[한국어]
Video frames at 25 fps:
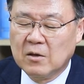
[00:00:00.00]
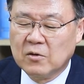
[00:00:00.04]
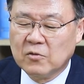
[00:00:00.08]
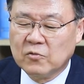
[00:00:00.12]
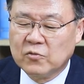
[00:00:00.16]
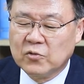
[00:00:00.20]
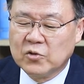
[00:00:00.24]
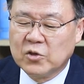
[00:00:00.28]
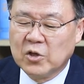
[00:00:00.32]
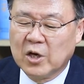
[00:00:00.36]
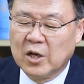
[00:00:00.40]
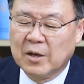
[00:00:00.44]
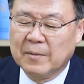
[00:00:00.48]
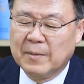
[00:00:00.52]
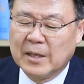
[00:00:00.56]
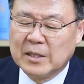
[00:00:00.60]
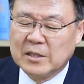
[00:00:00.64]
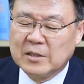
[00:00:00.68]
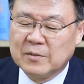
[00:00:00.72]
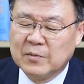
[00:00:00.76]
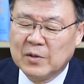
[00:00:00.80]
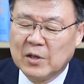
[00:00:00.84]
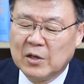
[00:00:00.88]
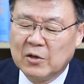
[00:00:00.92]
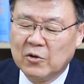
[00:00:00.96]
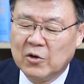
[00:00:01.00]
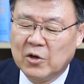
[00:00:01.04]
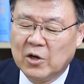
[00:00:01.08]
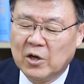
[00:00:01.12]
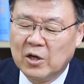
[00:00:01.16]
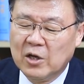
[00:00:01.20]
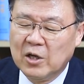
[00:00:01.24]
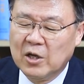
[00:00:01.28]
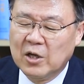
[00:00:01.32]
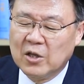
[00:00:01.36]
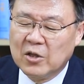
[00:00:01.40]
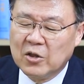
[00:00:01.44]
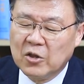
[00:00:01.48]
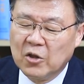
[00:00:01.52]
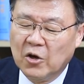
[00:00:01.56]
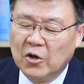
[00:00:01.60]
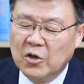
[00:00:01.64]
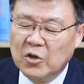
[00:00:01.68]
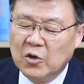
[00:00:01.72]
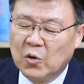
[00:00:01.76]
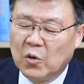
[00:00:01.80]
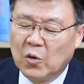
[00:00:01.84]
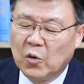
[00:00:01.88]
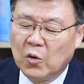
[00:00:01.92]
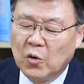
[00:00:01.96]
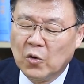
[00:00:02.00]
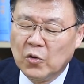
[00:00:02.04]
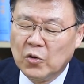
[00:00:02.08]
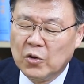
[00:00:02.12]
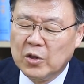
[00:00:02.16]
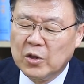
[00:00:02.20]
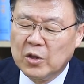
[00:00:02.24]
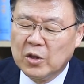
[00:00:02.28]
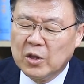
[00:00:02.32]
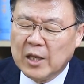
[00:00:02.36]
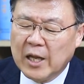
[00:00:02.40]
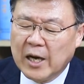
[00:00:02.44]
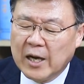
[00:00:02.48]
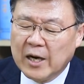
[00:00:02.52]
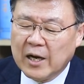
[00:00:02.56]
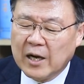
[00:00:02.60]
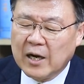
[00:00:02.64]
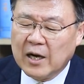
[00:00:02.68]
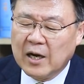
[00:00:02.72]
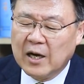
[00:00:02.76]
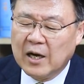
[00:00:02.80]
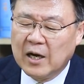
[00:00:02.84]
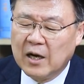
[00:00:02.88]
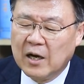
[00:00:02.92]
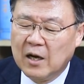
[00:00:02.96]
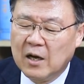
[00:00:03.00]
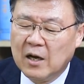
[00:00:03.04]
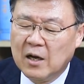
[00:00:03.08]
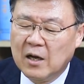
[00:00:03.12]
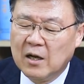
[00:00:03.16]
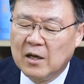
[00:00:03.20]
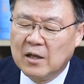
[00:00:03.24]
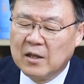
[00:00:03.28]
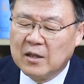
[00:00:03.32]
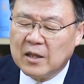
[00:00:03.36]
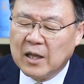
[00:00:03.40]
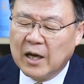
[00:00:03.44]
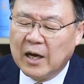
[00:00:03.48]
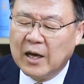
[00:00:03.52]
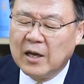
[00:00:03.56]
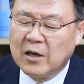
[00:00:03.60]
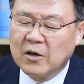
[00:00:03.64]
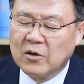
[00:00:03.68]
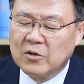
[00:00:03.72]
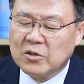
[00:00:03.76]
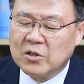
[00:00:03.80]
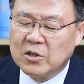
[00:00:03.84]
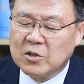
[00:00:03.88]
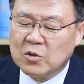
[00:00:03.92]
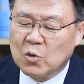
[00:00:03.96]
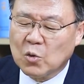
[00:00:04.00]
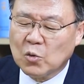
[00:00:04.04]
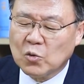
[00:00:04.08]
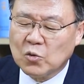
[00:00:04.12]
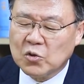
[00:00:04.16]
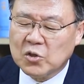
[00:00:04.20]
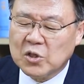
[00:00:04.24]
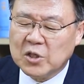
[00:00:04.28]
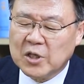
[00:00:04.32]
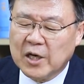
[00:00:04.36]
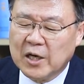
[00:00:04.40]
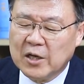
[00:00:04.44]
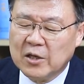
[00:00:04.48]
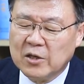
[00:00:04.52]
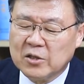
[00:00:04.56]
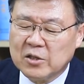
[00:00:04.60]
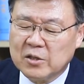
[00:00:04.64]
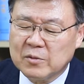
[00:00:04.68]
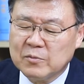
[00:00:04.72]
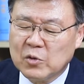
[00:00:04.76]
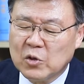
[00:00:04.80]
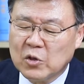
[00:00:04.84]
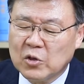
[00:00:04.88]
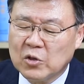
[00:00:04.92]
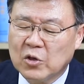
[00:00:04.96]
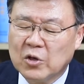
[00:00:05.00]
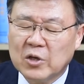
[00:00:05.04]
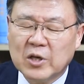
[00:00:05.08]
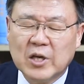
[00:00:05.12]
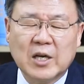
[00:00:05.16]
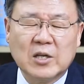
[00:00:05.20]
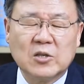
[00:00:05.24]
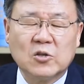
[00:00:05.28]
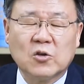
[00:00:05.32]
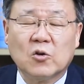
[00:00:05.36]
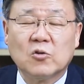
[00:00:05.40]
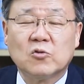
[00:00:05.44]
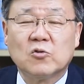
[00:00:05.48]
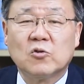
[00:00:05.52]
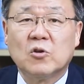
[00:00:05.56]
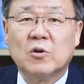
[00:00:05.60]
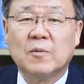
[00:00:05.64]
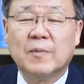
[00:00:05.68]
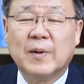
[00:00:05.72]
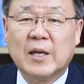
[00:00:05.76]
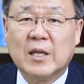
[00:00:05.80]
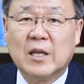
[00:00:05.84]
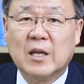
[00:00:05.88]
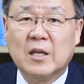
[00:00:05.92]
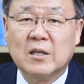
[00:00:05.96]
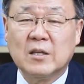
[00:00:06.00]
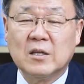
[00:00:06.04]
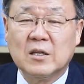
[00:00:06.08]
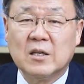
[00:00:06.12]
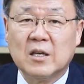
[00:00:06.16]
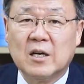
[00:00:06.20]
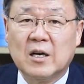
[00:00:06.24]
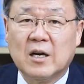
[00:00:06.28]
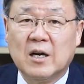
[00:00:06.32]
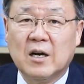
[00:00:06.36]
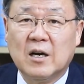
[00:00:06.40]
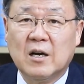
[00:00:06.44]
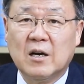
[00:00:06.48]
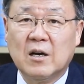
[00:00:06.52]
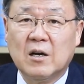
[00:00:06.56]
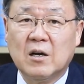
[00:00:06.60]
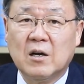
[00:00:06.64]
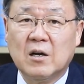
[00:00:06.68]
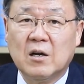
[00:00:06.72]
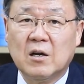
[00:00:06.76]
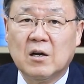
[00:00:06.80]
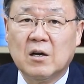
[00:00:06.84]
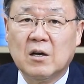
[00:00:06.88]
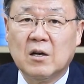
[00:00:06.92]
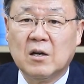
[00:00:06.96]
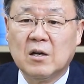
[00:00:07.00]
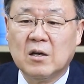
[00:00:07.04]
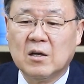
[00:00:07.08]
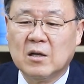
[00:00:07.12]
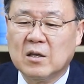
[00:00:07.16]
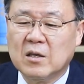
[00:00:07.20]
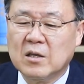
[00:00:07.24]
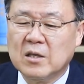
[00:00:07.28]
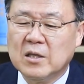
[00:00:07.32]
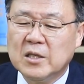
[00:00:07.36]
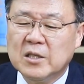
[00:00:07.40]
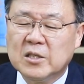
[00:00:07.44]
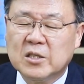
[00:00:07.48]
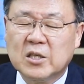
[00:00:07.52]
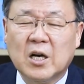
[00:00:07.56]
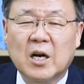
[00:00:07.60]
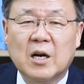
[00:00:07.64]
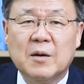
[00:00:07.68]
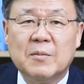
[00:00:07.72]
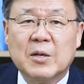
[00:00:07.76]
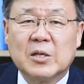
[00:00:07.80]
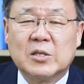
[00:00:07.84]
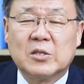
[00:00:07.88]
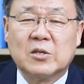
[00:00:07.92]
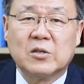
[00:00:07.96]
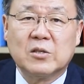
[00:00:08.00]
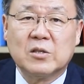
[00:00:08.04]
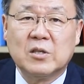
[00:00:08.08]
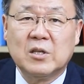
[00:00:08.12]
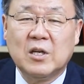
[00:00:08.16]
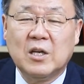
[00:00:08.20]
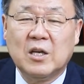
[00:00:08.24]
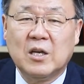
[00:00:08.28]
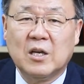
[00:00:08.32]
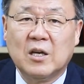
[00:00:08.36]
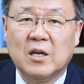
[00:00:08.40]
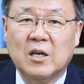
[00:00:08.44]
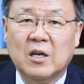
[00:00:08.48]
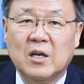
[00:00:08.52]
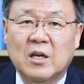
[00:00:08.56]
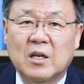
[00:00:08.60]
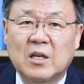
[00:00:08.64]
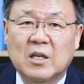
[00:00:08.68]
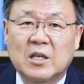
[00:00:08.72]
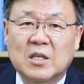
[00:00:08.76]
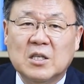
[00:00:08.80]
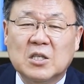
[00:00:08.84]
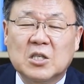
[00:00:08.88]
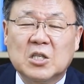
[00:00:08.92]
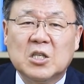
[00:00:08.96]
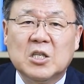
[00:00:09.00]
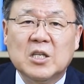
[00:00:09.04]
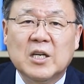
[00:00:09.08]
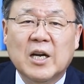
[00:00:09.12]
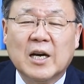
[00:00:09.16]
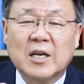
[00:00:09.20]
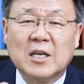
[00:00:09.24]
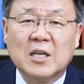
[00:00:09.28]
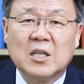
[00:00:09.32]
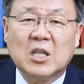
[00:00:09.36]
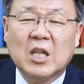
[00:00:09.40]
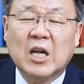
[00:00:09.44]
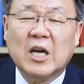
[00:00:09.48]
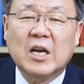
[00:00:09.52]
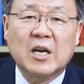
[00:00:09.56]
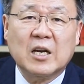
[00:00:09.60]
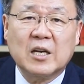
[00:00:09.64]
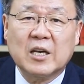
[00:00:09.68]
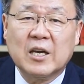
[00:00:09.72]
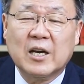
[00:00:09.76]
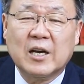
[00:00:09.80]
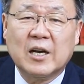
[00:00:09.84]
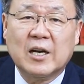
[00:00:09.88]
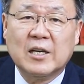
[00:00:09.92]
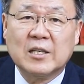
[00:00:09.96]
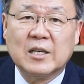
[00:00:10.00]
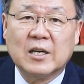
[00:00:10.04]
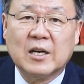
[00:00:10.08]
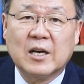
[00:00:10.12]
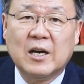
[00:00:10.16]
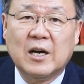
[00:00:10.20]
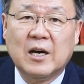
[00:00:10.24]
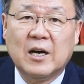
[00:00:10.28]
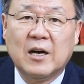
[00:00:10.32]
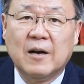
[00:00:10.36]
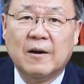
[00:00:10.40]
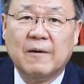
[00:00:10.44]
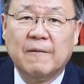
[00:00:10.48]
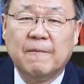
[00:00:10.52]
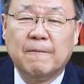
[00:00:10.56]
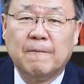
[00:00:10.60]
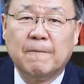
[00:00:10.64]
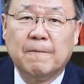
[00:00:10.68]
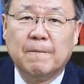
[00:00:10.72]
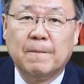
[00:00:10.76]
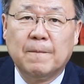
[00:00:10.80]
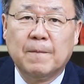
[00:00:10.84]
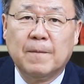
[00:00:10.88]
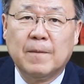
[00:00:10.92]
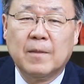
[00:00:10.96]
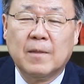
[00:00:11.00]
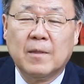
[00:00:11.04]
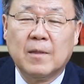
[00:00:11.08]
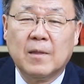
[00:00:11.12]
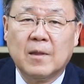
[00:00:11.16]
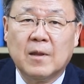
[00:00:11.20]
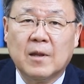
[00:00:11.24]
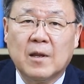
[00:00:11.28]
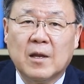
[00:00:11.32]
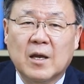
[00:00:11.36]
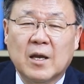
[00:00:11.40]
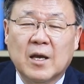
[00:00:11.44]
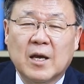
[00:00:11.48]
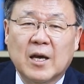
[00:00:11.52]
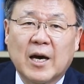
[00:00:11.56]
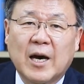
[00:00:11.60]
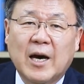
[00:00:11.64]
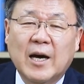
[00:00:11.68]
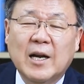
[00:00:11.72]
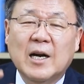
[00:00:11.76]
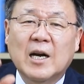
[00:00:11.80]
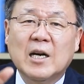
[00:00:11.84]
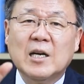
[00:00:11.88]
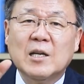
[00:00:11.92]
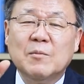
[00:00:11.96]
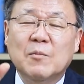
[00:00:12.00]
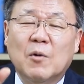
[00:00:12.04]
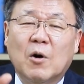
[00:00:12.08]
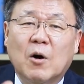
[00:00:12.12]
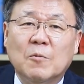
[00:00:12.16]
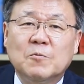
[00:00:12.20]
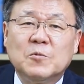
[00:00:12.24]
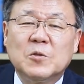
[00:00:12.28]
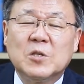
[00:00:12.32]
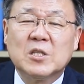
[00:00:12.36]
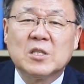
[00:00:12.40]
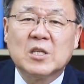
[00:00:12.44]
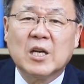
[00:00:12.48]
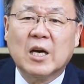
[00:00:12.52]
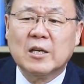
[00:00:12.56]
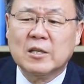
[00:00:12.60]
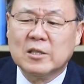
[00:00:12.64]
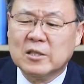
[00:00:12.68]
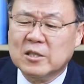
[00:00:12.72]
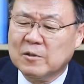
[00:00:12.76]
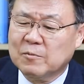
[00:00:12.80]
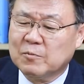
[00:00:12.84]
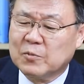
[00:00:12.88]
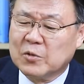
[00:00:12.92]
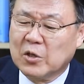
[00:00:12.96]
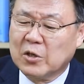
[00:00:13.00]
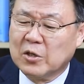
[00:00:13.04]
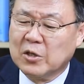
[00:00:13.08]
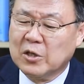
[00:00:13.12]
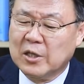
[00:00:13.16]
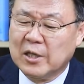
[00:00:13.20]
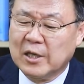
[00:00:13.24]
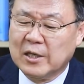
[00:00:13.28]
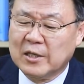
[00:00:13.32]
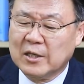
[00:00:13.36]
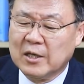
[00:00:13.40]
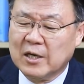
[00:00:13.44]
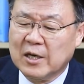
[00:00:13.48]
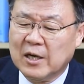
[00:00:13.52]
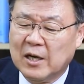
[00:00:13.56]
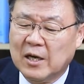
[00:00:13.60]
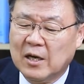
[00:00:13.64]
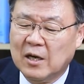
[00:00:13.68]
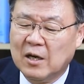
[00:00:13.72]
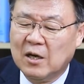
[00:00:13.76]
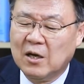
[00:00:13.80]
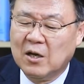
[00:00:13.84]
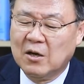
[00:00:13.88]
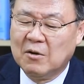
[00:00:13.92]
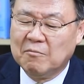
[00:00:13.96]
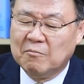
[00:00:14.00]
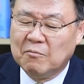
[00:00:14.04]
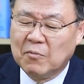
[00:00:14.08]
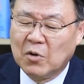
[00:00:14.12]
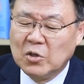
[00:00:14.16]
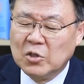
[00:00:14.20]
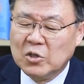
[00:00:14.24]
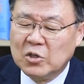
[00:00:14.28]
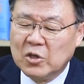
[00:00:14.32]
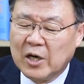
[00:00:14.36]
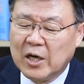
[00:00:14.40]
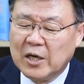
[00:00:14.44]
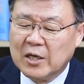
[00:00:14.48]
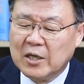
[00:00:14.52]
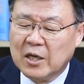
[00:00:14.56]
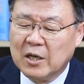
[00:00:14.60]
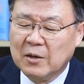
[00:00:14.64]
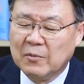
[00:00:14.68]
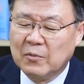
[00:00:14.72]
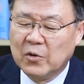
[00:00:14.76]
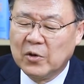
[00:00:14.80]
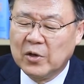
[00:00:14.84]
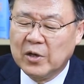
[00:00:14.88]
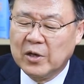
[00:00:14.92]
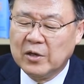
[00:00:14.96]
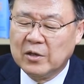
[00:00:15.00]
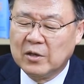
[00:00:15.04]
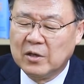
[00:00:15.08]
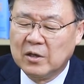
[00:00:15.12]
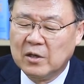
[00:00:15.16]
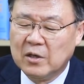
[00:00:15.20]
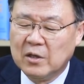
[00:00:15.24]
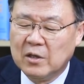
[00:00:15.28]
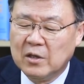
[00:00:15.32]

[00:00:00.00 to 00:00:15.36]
9절의 말씀대로요. 너희 온 나라가 나의 것을 도둑질하였으므로 너희가 저주를 받았느니라. 이스라엘 백성들이 신앙이 타락해 가니까 하나님 없이 사는 습성이 되니까 먼저 하는 게 뭐예요?